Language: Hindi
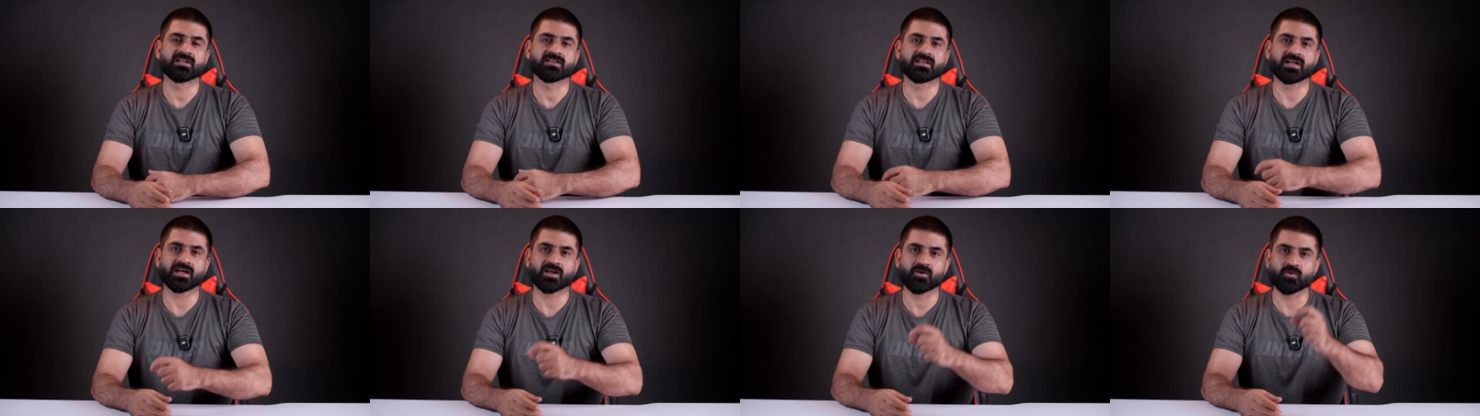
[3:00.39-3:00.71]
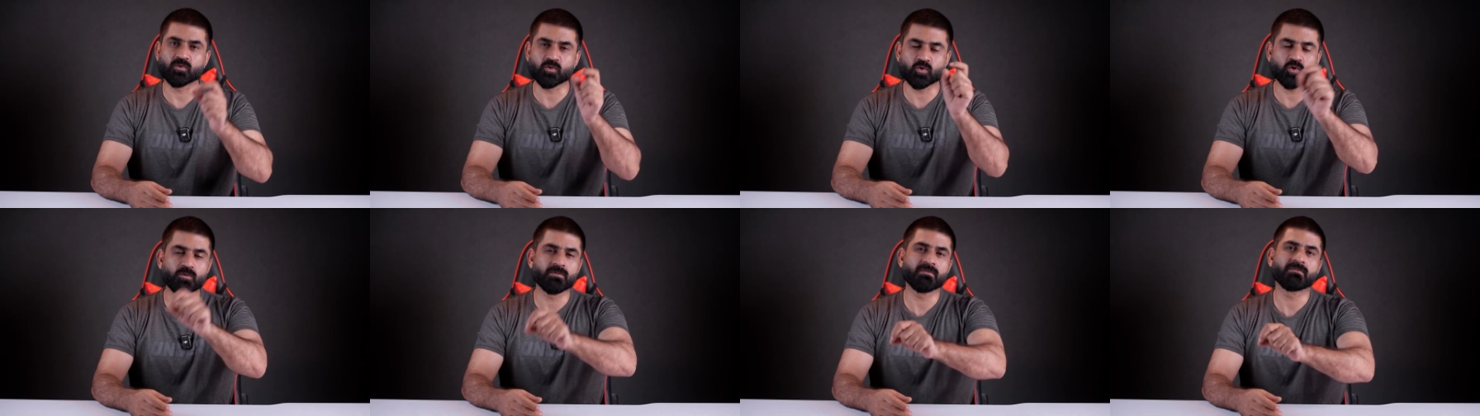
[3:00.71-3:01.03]
ताकि
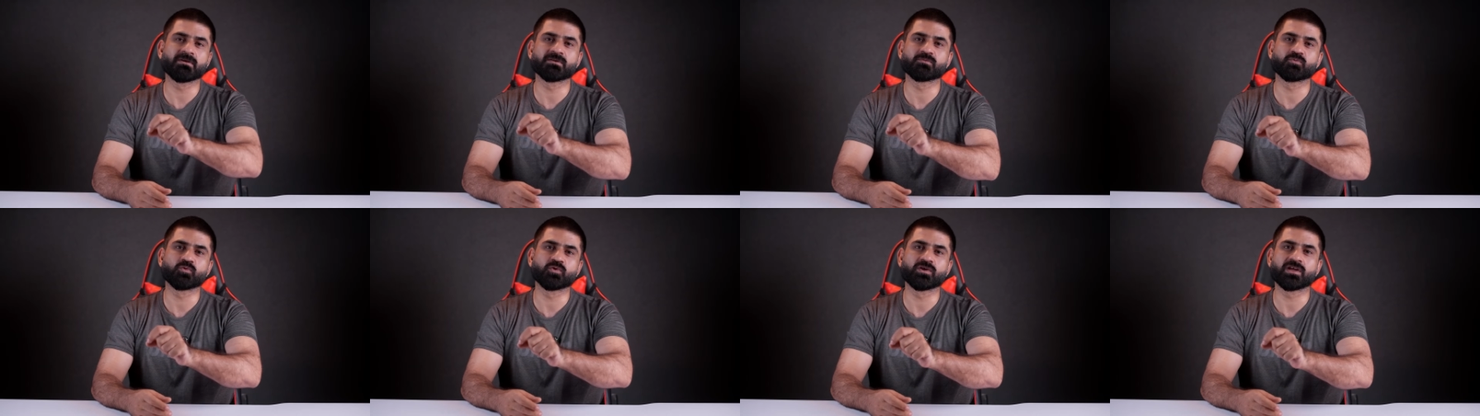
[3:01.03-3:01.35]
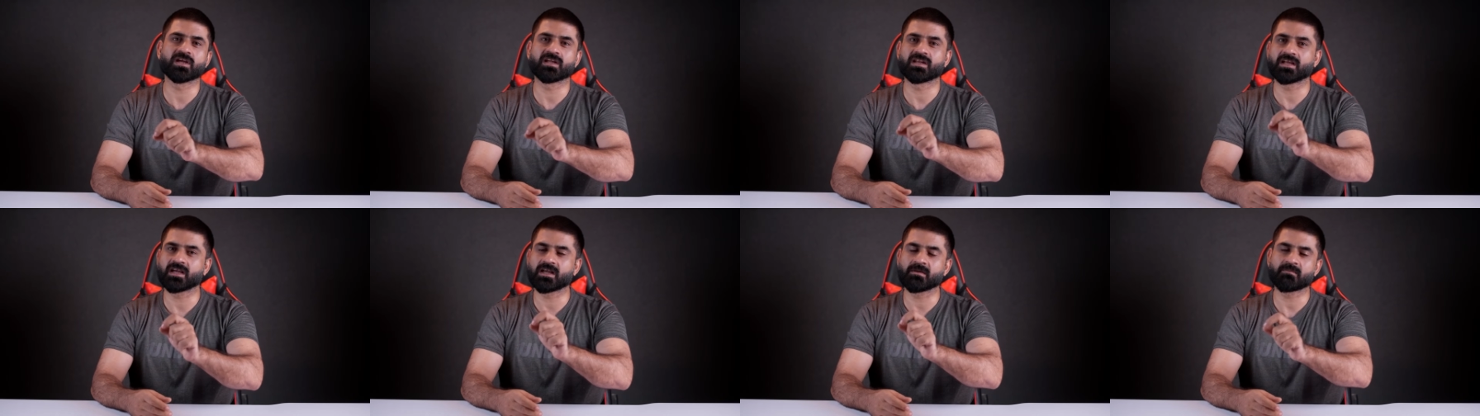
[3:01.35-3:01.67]
उनको भी मजबूर
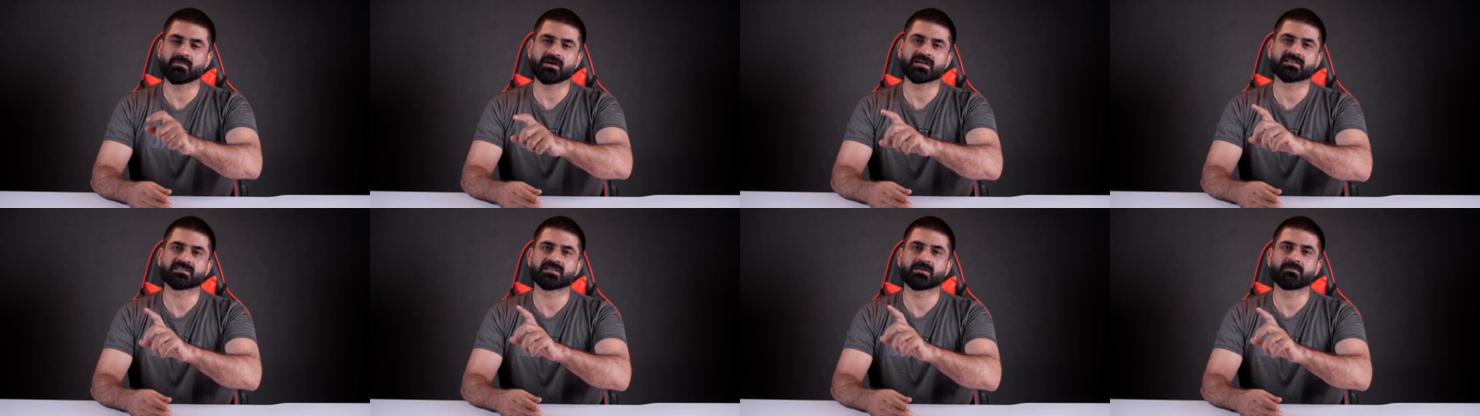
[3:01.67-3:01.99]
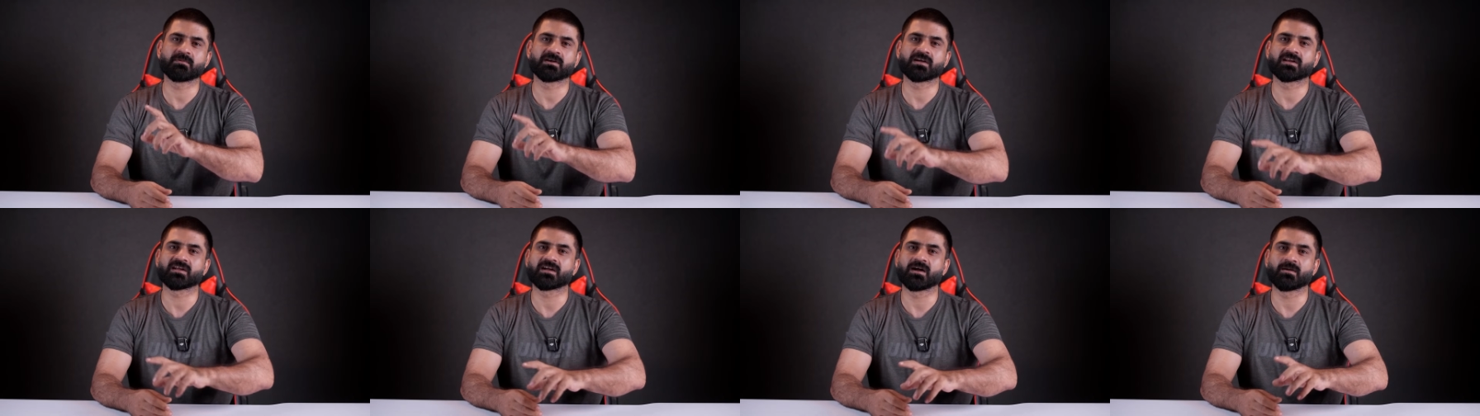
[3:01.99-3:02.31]
किया जाए कि पाकिस्तान
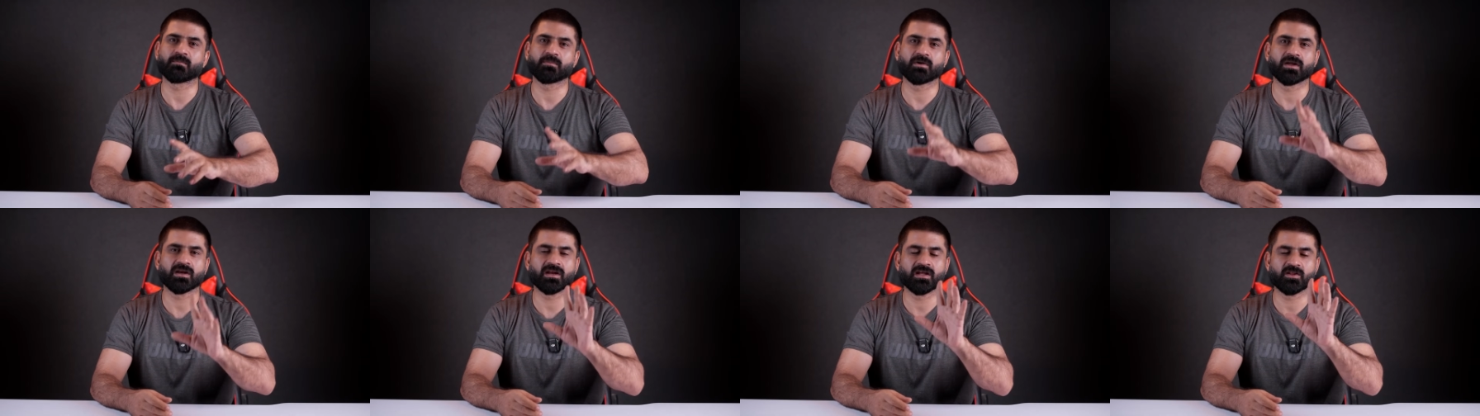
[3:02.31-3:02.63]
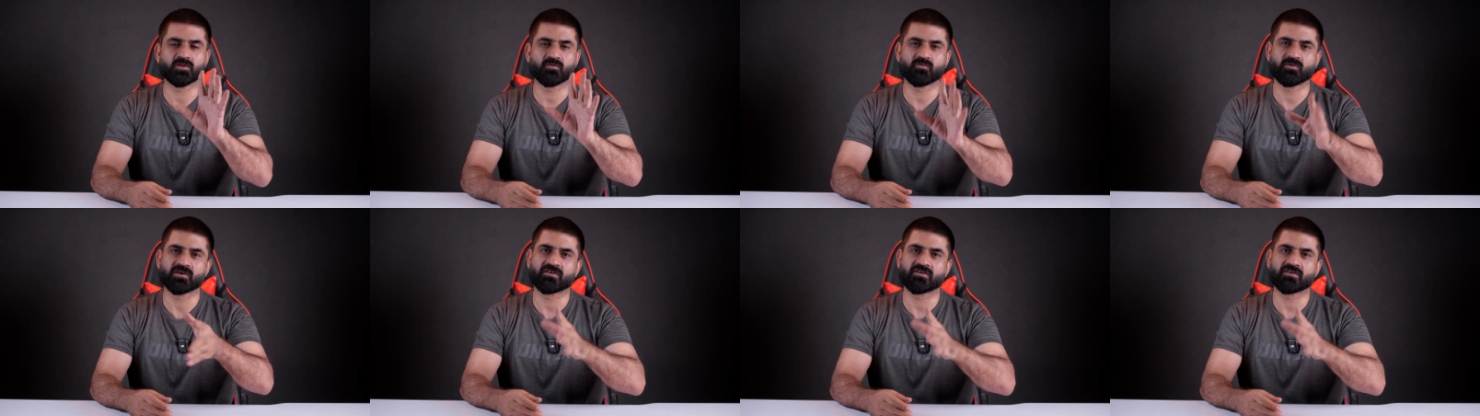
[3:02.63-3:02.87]
में अगर काम करना है तो